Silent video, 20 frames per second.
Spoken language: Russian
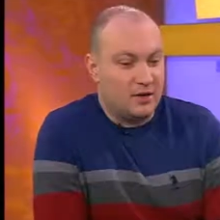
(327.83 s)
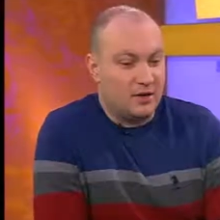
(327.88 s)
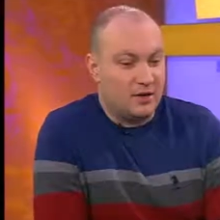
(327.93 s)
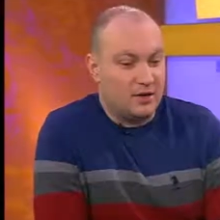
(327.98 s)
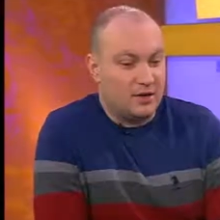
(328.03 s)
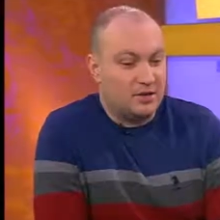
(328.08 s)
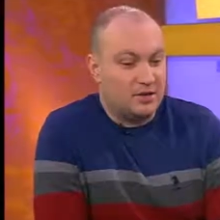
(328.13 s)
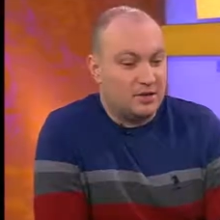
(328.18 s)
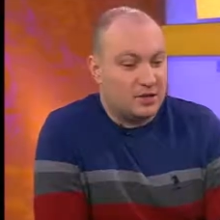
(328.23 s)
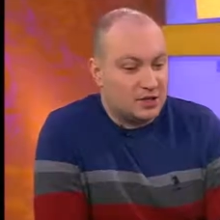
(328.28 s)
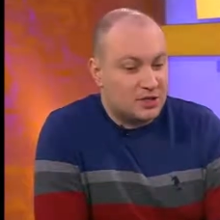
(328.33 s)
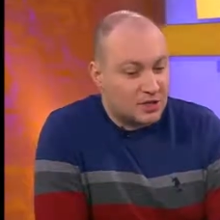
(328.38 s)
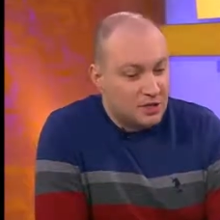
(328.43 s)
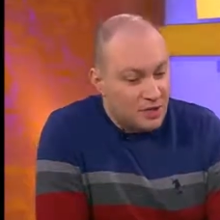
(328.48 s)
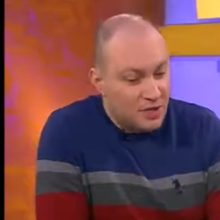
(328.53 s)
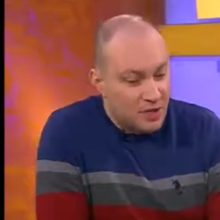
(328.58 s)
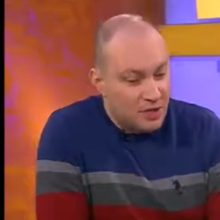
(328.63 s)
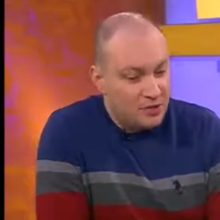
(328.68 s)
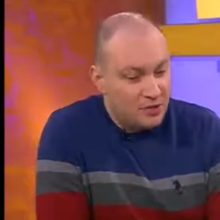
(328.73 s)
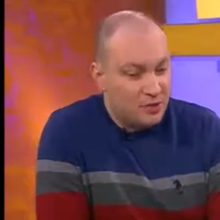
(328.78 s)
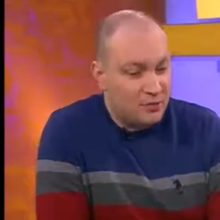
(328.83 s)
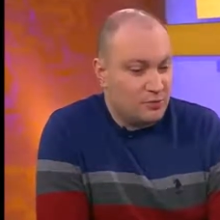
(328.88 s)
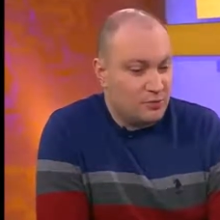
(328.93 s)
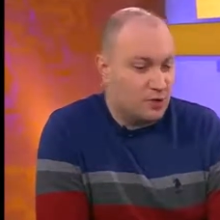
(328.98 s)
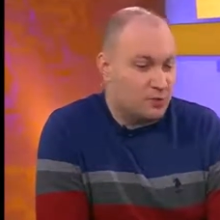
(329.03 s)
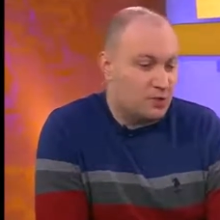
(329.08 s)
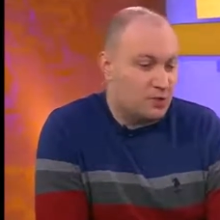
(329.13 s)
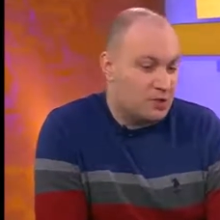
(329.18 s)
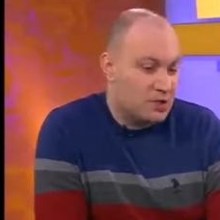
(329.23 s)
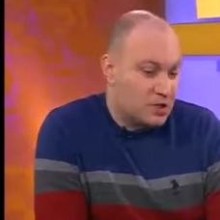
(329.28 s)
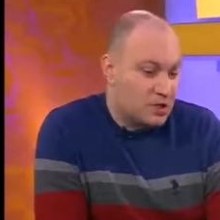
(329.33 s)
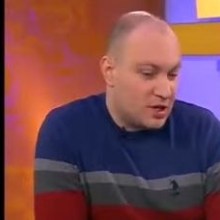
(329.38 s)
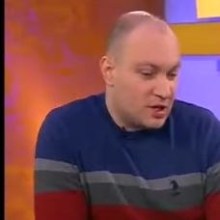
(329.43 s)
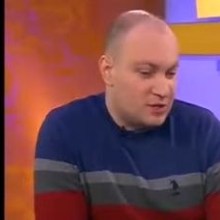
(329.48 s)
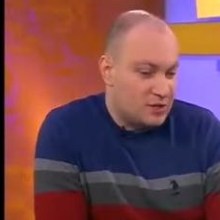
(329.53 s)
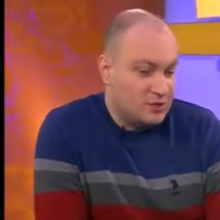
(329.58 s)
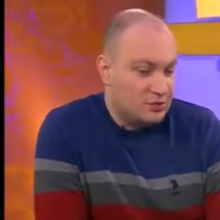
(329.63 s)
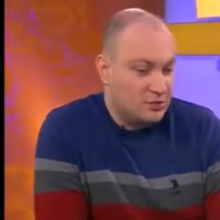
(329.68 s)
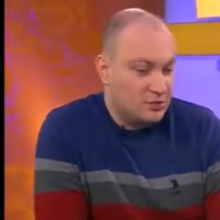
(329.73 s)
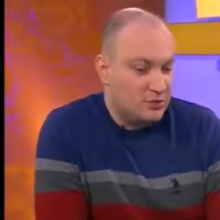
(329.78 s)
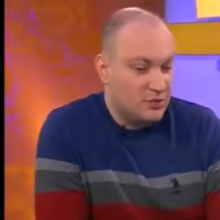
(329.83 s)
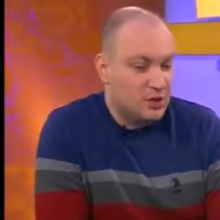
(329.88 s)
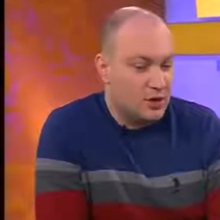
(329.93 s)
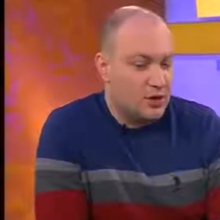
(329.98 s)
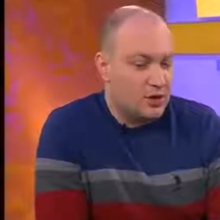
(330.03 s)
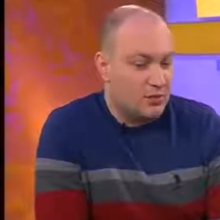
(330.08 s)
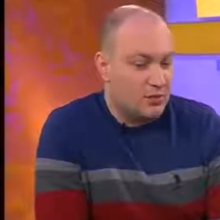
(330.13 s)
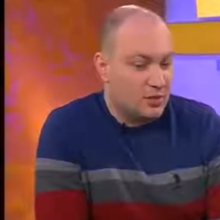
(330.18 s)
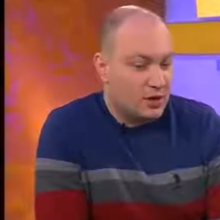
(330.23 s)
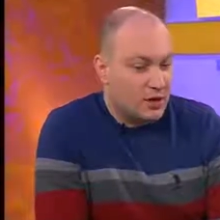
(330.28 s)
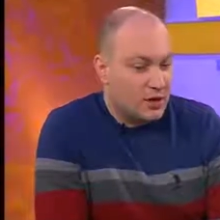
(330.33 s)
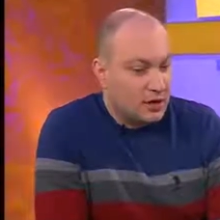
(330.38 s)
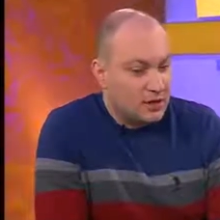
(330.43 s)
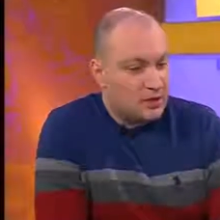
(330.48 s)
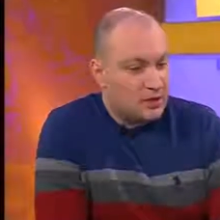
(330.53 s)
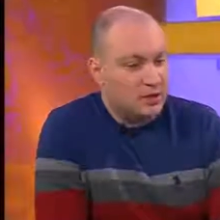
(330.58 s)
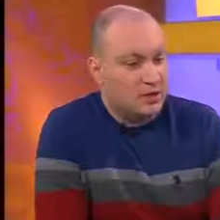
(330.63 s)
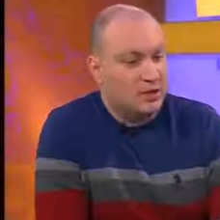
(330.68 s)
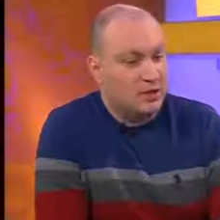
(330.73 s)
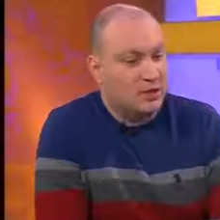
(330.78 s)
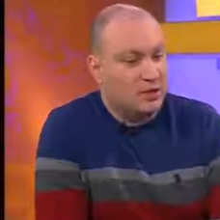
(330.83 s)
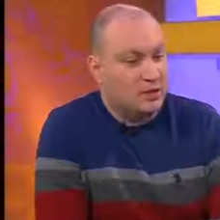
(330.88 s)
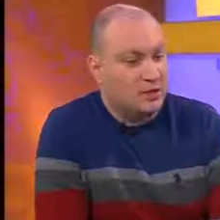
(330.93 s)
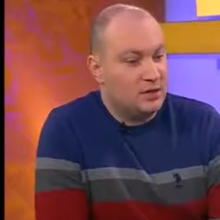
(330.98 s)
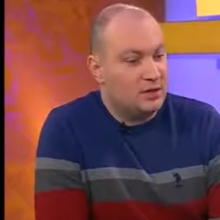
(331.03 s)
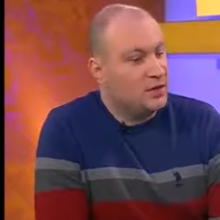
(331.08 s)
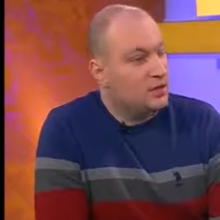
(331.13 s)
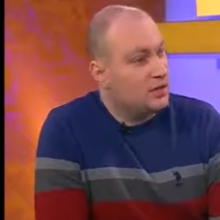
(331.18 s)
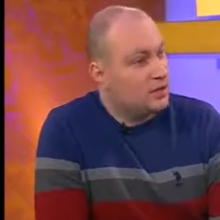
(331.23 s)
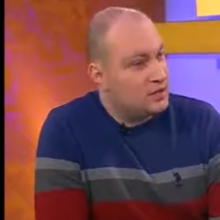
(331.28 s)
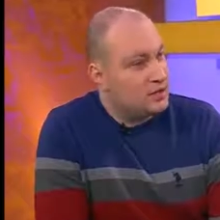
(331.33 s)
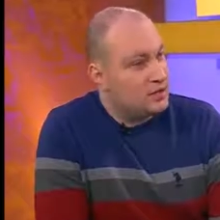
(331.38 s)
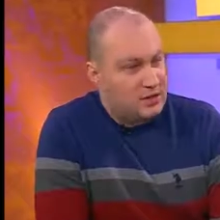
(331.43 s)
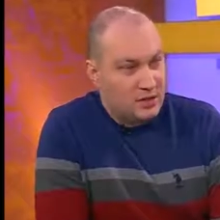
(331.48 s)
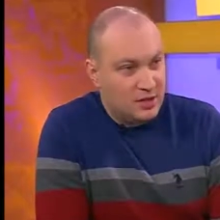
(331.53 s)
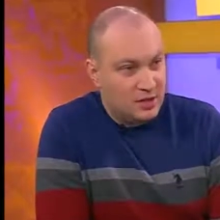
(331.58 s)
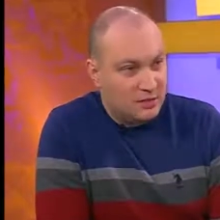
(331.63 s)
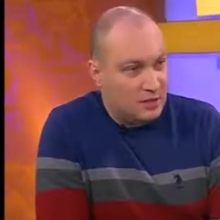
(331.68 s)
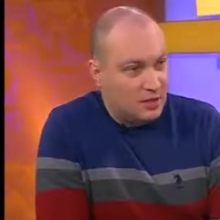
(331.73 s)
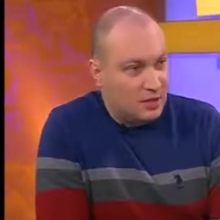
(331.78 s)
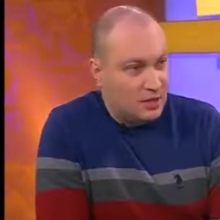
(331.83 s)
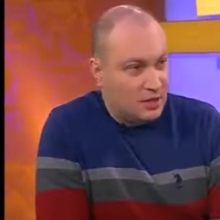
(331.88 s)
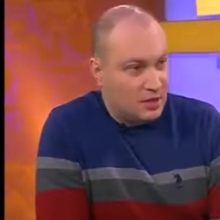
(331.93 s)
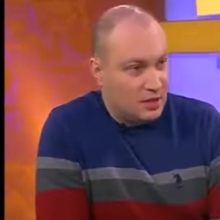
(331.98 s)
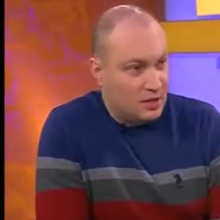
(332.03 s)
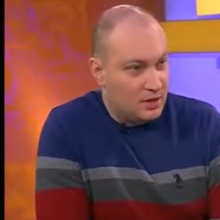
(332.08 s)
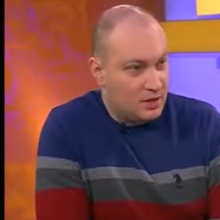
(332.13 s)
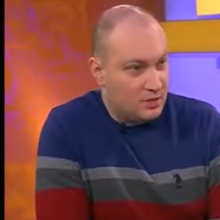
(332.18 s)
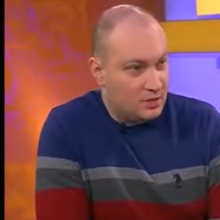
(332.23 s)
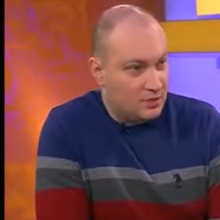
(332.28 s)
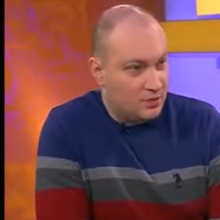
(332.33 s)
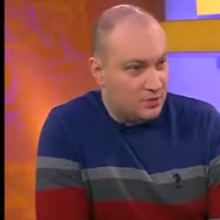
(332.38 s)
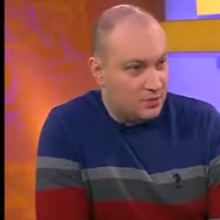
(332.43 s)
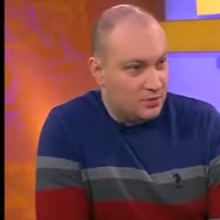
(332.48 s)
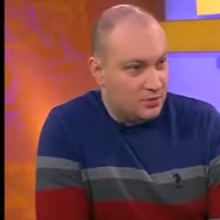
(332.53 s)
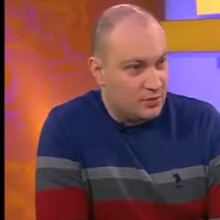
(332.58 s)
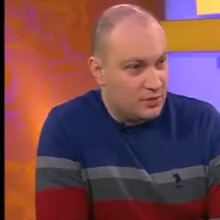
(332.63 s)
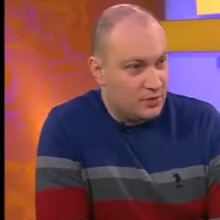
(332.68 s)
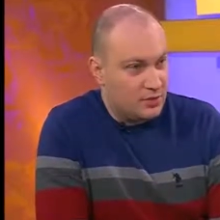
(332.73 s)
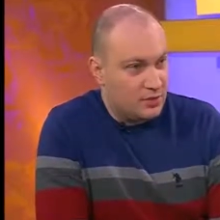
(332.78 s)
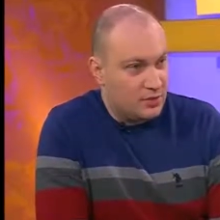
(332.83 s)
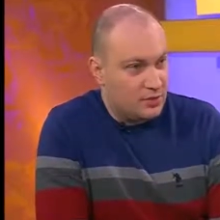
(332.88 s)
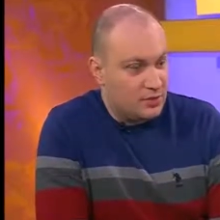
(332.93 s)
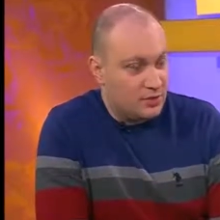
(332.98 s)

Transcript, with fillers: э, к сожалению, может быть, частью блокада не России была организована,